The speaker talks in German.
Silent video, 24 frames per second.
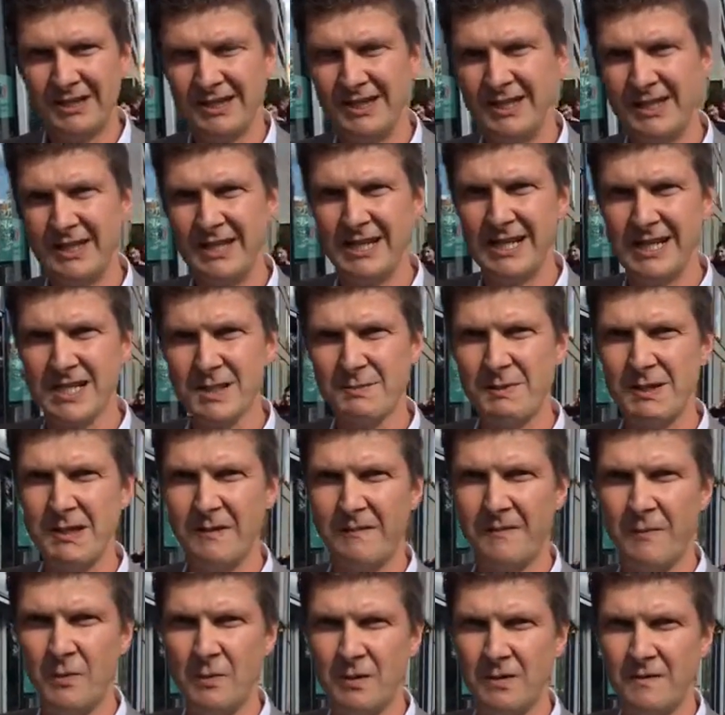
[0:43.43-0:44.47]
die erstmal
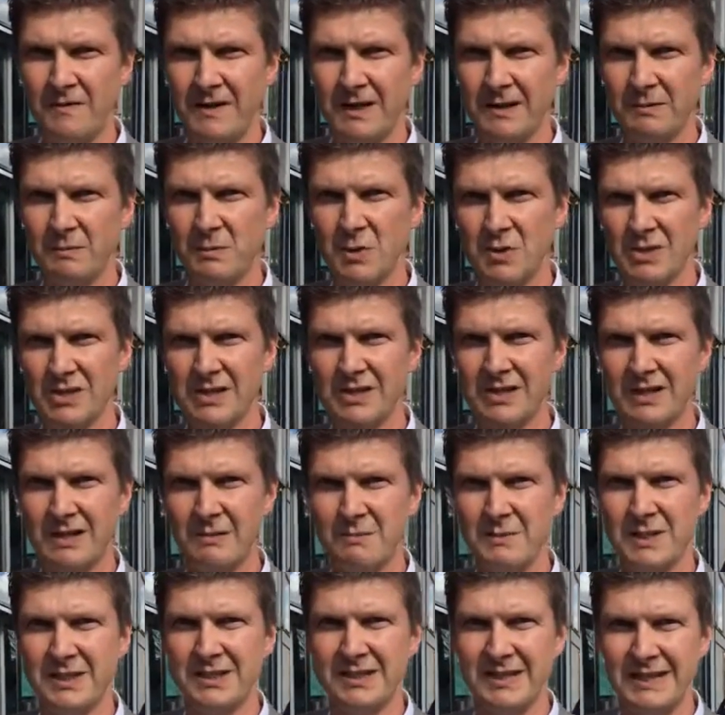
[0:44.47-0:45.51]
erfüllt werden müssen,
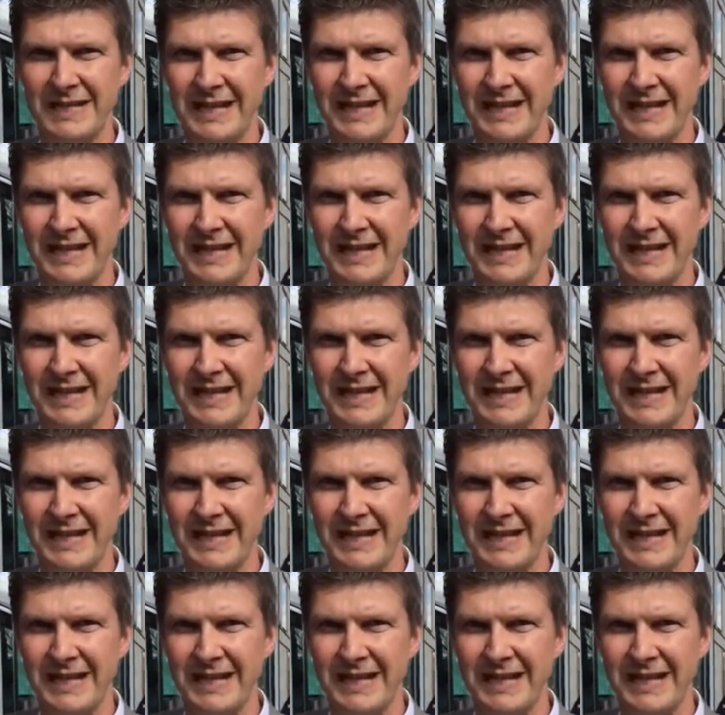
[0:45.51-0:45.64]
damit